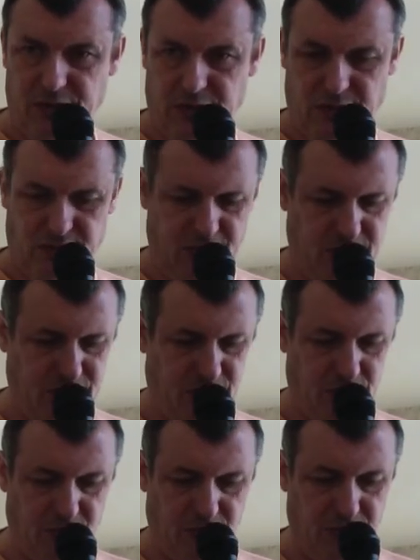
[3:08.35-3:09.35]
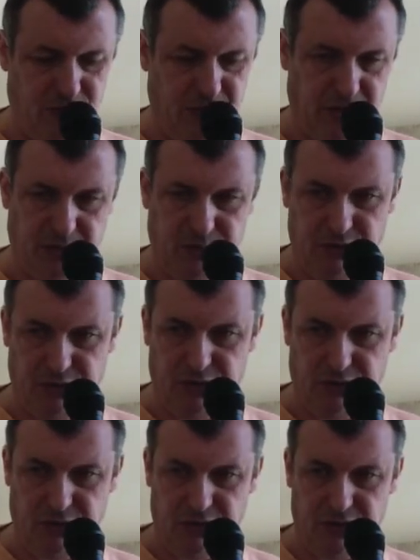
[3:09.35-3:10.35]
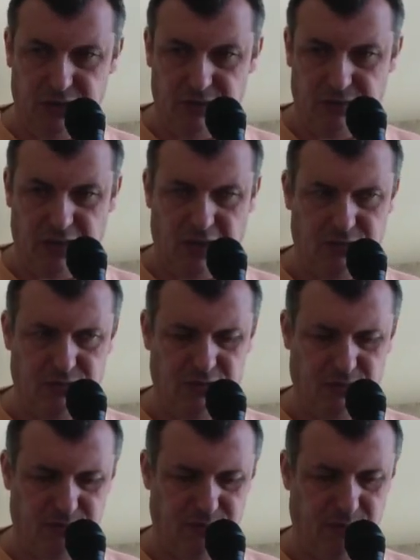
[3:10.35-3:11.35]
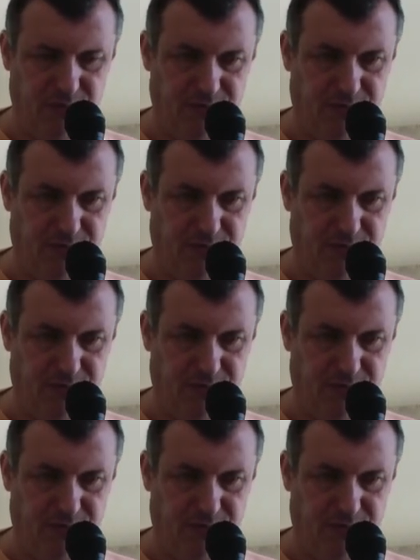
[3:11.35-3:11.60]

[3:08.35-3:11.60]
euh, quand même, euh, quelques petits soucis, voilà, tout simplement.